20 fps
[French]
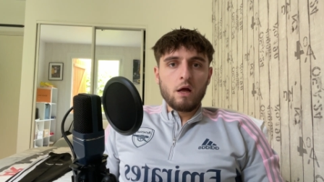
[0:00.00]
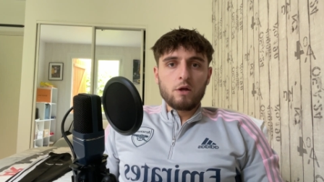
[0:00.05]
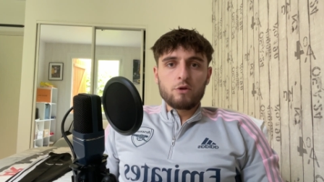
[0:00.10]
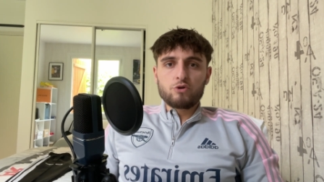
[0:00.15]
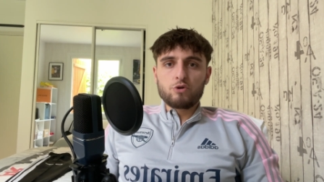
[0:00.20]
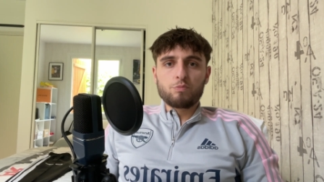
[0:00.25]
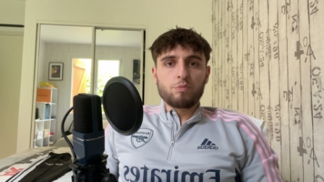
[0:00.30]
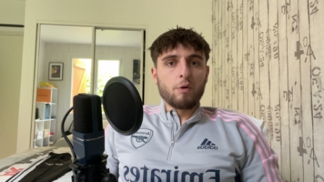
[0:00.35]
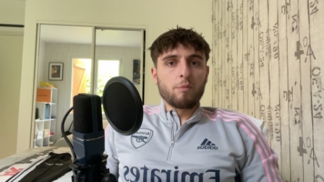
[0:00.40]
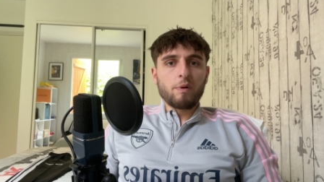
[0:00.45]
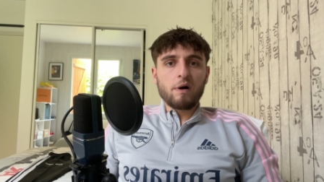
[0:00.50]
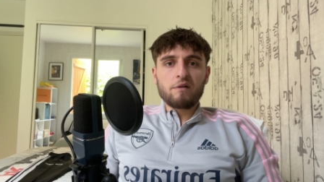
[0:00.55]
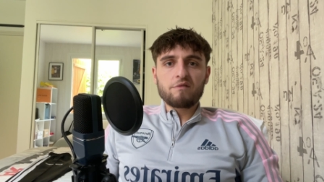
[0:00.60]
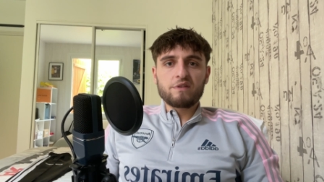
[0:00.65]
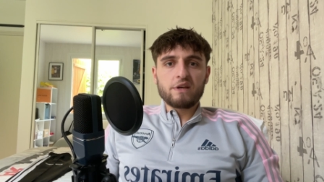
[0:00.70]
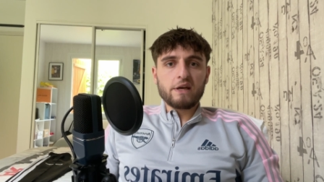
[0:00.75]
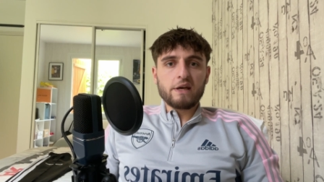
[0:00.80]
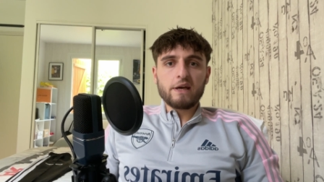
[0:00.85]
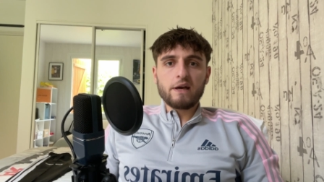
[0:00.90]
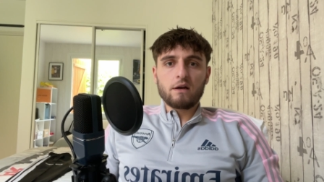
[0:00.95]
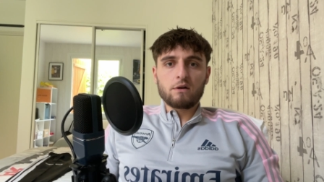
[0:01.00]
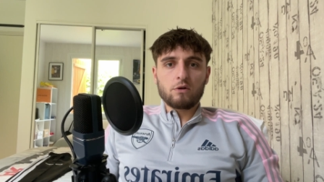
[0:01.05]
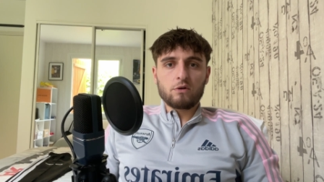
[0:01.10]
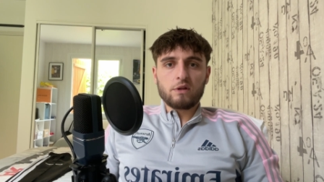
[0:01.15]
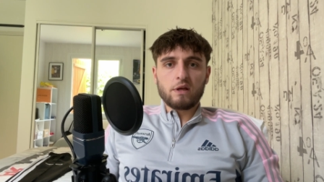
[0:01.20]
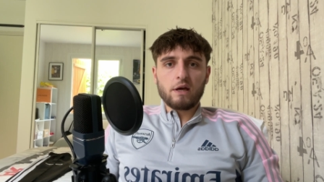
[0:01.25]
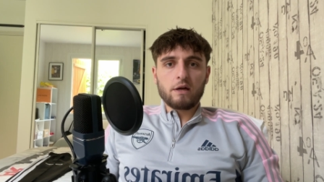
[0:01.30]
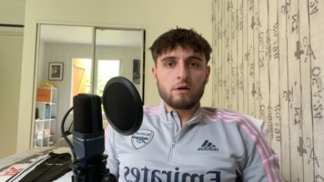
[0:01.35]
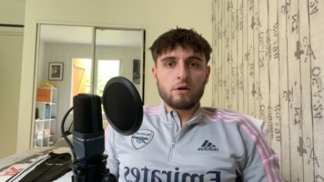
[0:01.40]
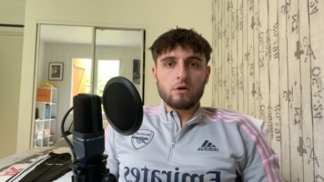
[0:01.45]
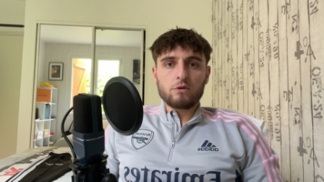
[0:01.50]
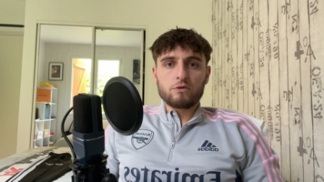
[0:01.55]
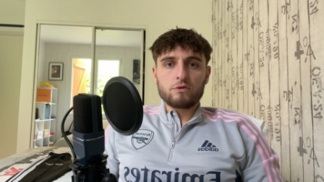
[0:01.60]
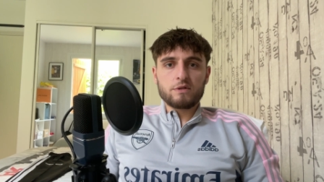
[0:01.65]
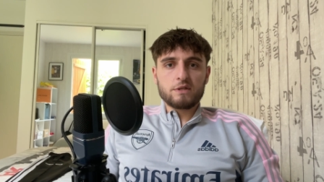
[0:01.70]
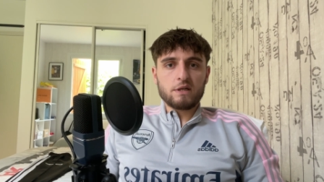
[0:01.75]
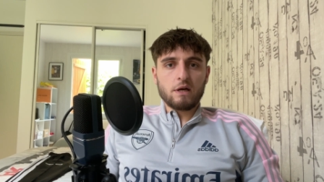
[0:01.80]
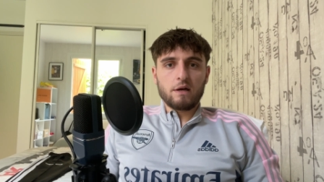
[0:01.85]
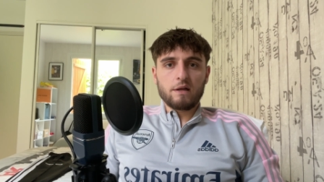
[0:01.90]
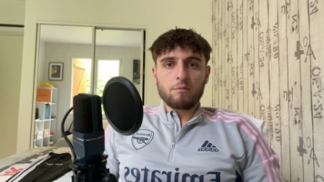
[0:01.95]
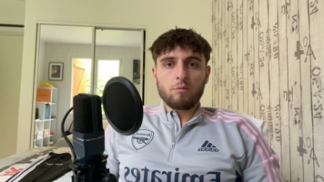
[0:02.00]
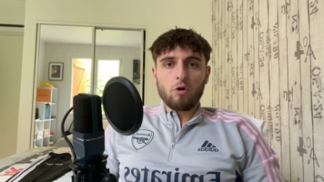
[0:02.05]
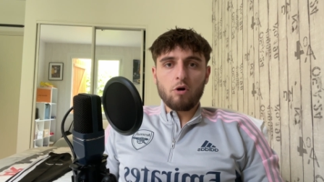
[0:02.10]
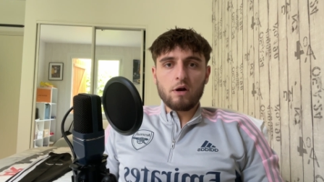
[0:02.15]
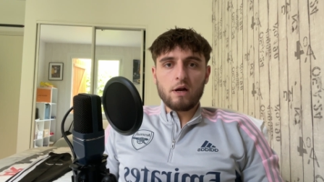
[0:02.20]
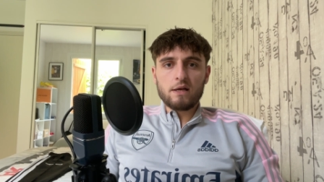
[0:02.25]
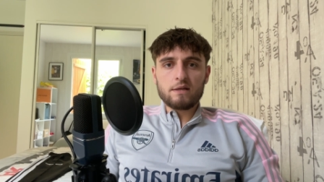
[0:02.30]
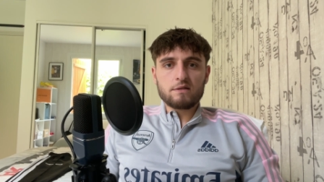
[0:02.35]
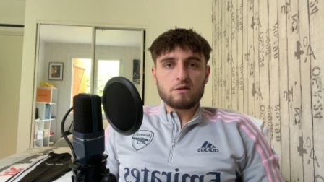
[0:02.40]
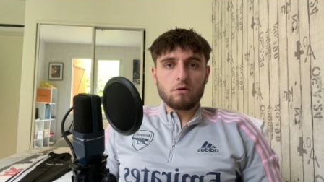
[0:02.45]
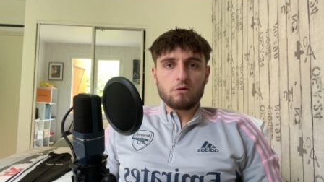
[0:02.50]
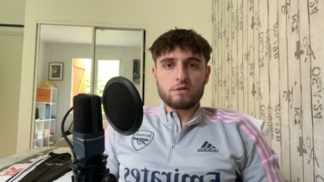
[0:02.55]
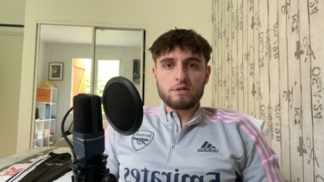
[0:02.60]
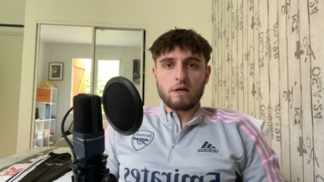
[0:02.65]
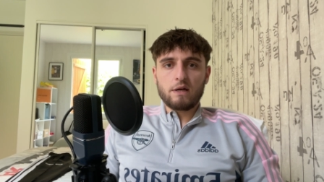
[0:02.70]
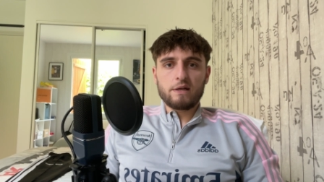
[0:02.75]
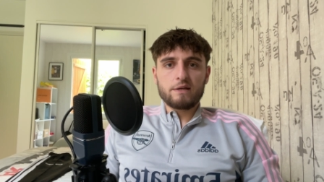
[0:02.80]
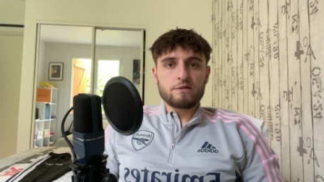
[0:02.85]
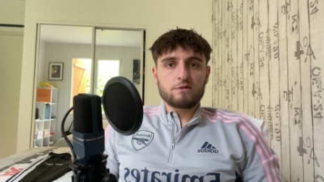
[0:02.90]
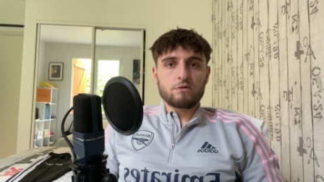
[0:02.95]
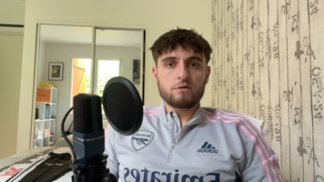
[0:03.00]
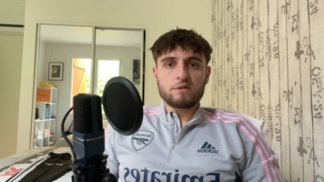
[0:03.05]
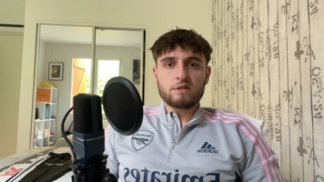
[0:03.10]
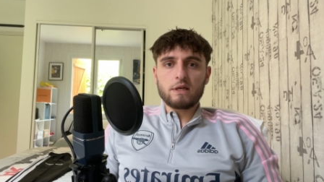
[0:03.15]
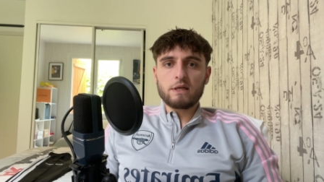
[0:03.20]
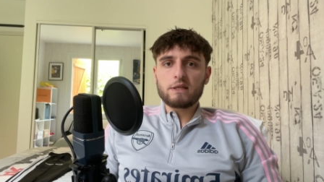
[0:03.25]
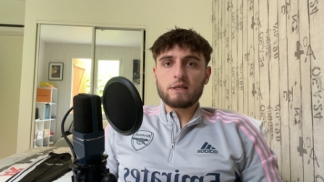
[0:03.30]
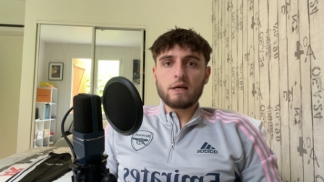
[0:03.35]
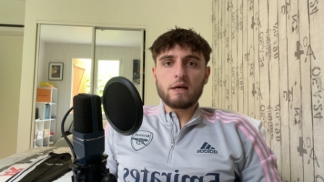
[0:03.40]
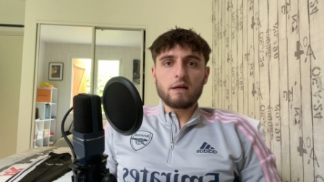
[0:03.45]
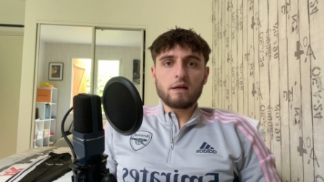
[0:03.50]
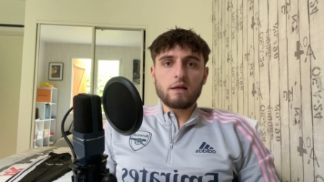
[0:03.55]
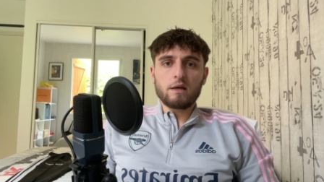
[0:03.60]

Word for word: tu peux pas virer un entraîneur de ce calibre-là sans que ça laisse de séquelles.